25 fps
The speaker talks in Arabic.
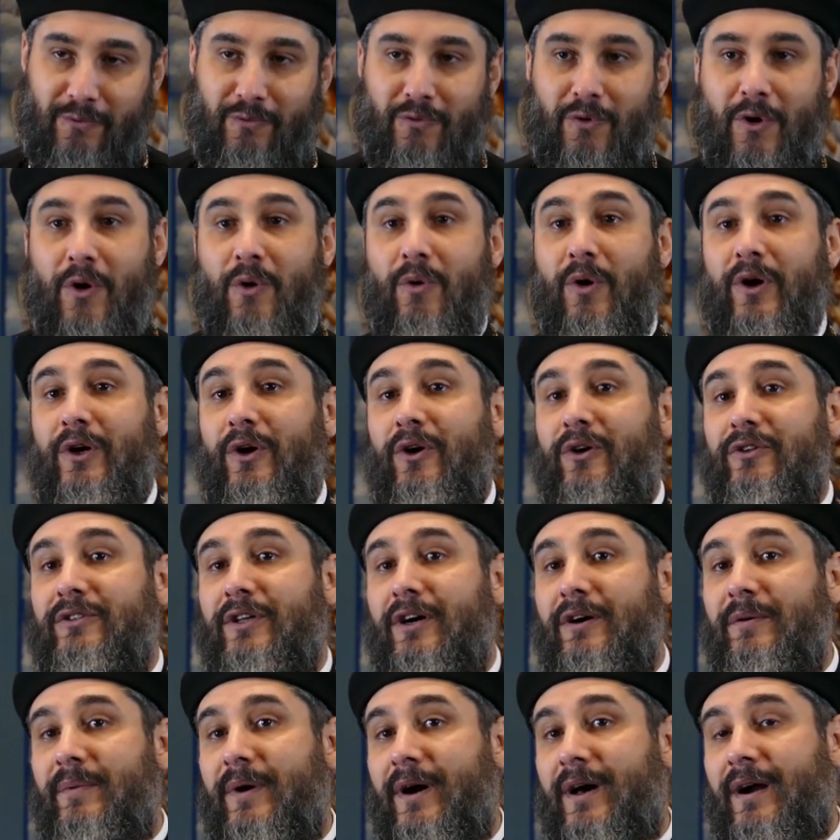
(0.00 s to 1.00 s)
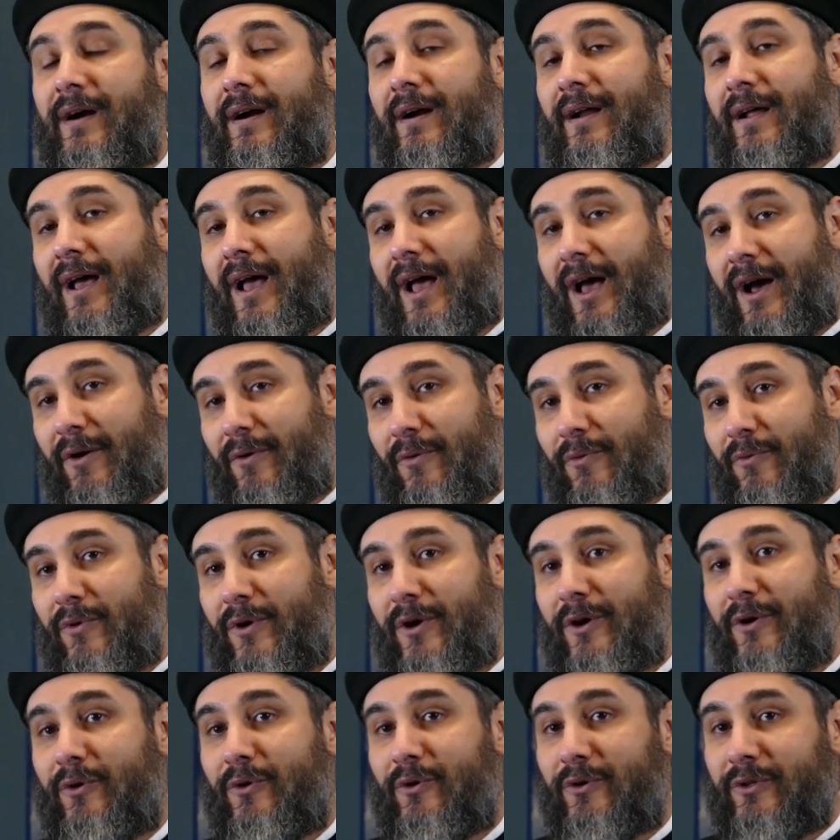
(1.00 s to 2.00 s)
وهو يعتبر
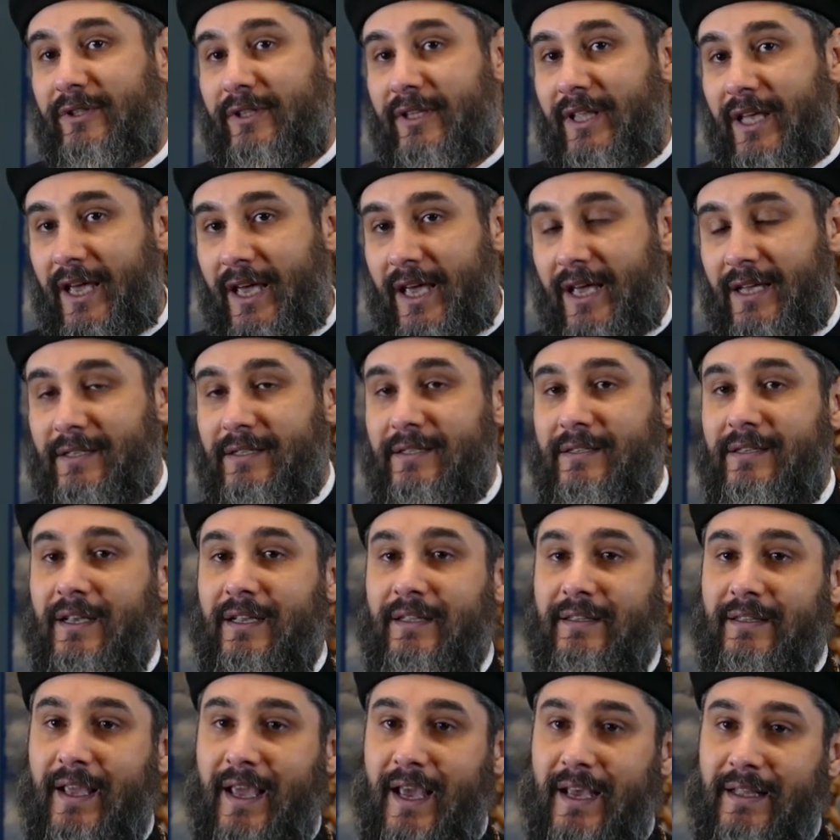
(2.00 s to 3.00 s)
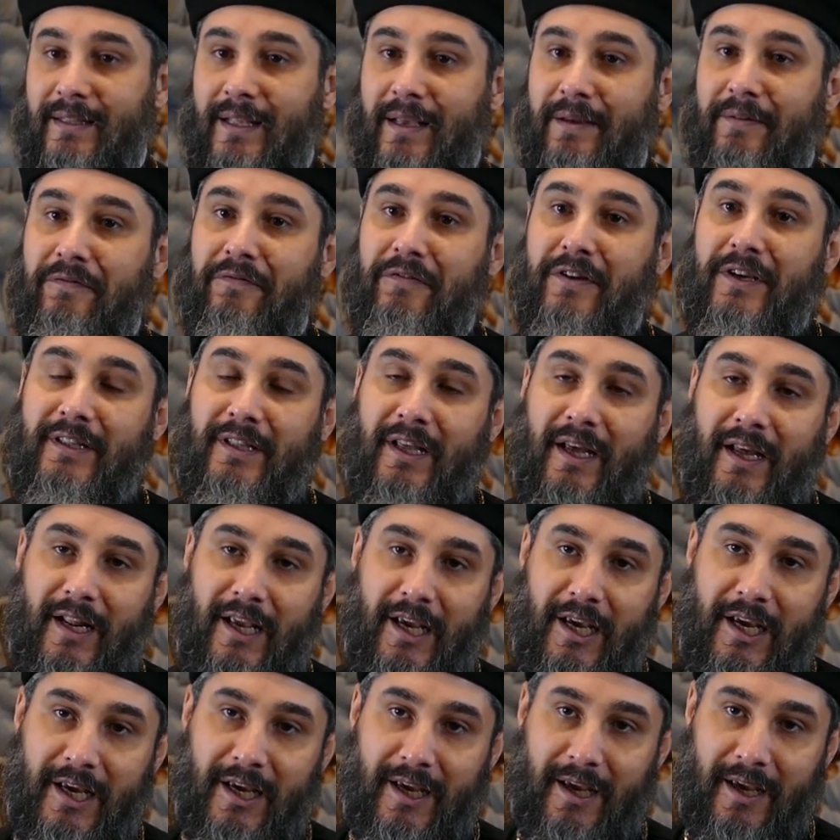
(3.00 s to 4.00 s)
أول قداس اتكتب في
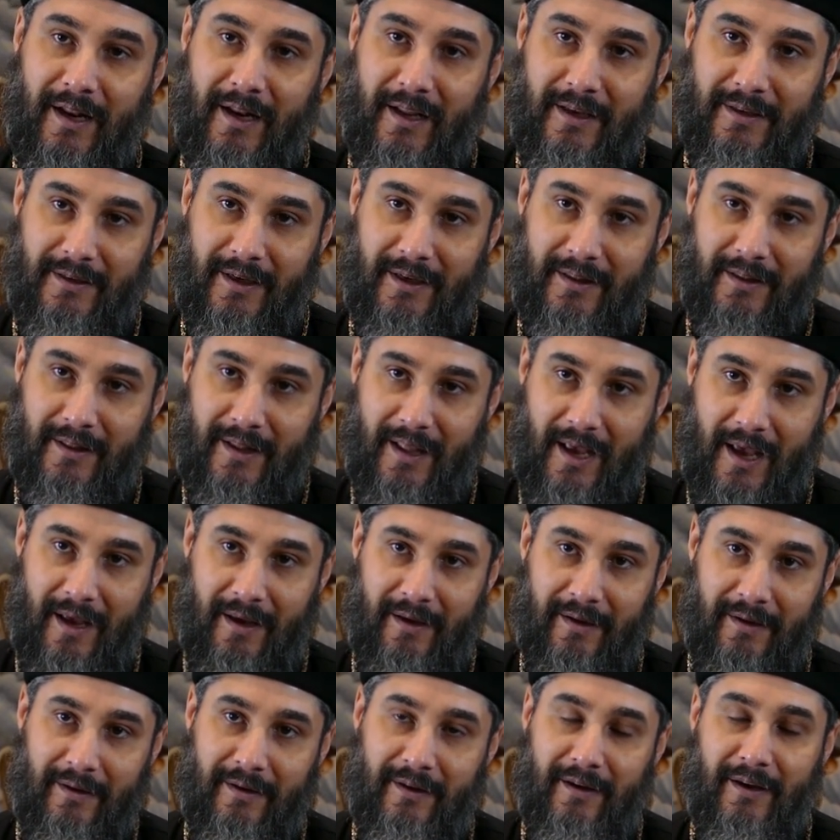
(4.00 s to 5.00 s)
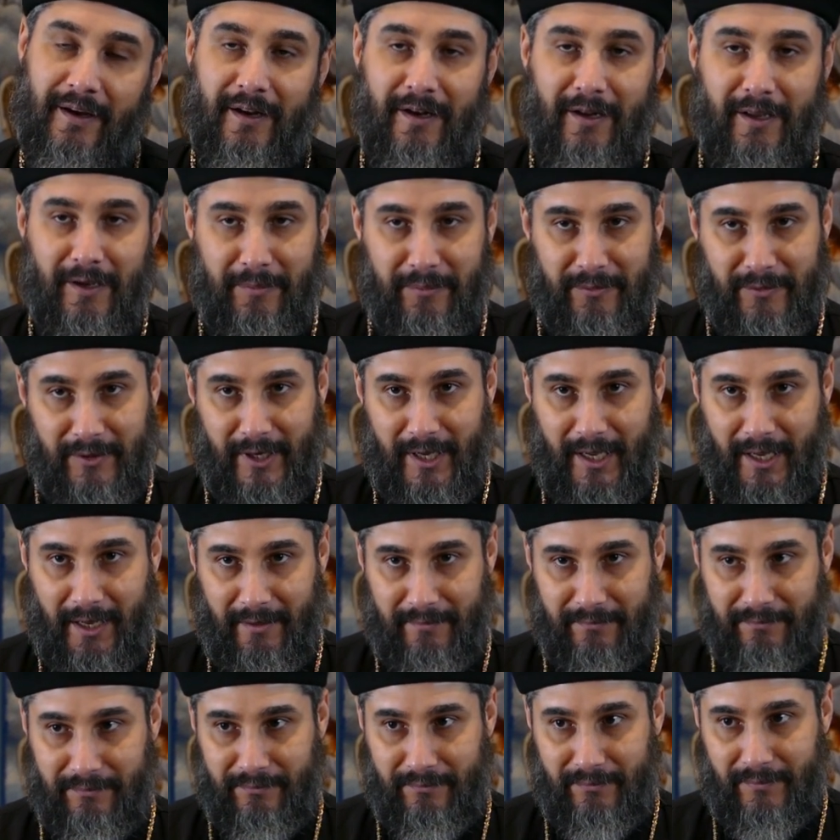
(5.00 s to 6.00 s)
تاريخ كنيستنا القبطية